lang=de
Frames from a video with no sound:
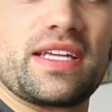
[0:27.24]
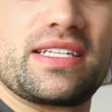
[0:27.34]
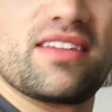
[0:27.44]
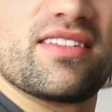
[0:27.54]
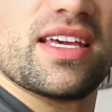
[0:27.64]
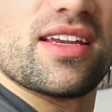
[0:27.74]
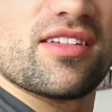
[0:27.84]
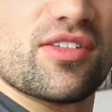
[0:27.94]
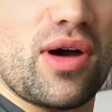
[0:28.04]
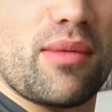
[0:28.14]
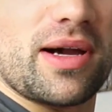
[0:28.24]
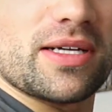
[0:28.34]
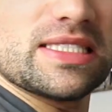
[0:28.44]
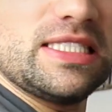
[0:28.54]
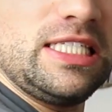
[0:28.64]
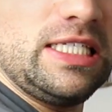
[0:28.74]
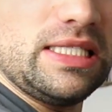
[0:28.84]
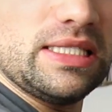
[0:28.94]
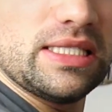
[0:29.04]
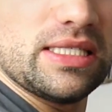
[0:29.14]
vielleicht jetzt hier nicht so, aber...
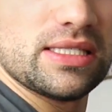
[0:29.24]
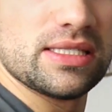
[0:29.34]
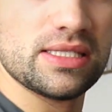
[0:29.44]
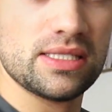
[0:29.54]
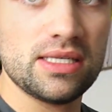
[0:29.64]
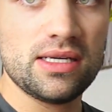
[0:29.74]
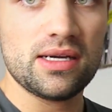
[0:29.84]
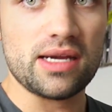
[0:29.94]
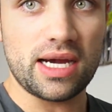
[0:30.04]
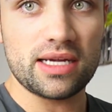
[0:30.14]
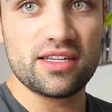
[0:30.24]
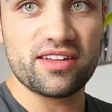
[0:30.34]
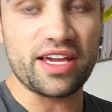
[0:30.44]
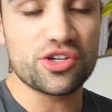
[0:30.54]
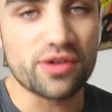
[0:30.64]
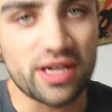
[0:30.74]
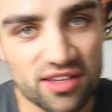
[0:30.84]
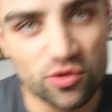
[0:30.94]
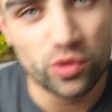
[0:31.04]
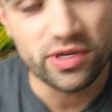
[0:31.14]
Äh, ja, die ist eigentlich schon
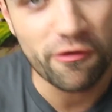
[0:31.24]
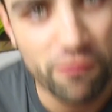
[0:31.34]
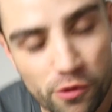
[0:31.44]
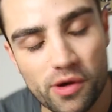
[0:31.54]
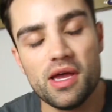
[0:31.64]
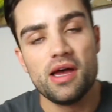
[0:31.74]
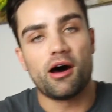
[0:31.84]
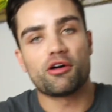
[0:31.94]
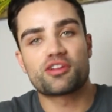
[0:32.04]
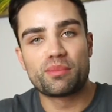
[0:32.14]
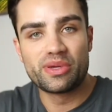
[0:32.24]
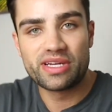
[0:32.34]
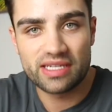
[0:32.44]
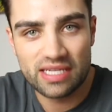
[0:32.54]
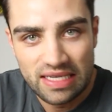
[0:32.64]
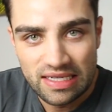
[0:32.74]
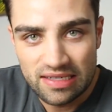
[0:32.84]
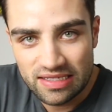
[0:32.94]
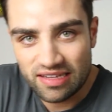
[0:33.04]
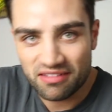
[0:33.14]
ganz gut dafür ausgebildet,
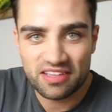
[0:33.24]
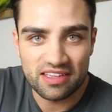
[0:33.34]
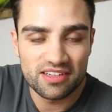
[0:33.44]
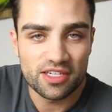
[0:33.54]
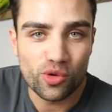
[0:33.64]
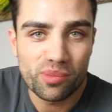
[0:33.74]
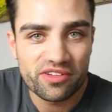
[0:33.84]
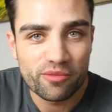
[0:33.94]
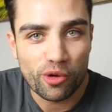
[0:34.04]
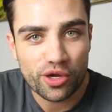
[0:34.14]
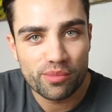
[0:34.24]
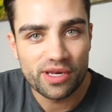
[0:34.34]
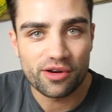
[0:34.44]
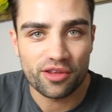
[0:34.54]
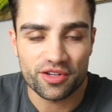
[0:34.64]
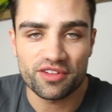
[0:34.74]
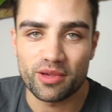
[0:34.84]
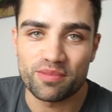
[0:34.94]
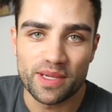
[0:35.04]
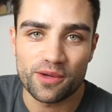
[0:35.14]
äh, dass ich jetzt nicht der übelste Bodybuilder oder sonst
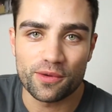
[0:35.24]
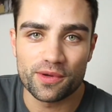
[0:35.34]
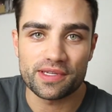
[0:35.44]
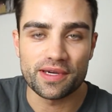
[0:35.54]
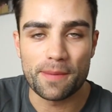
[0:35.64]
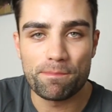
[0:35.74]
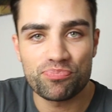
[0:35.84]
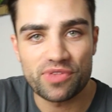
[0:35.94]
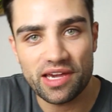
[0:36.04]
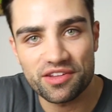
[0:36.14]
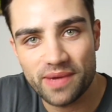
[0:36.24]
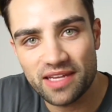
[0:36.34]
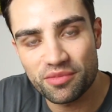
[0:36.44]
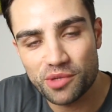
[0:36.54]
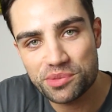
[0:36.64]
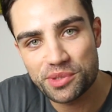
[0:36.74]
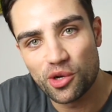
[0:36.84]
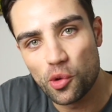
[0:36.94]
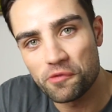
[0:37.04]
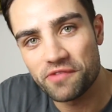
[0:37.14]
was bin. Und ähm, ja, es wäre jetzt zum Beispiel
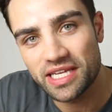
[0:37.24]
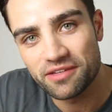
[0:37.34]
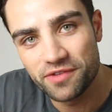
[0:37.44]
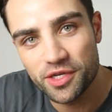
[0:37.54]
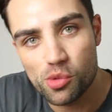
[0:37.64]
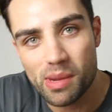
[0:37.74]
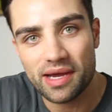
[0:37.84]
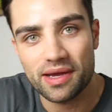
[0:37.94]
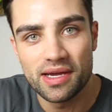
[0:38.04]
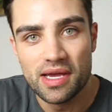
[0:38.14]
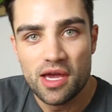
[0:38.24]
gelogen, wenn ich ein Video mache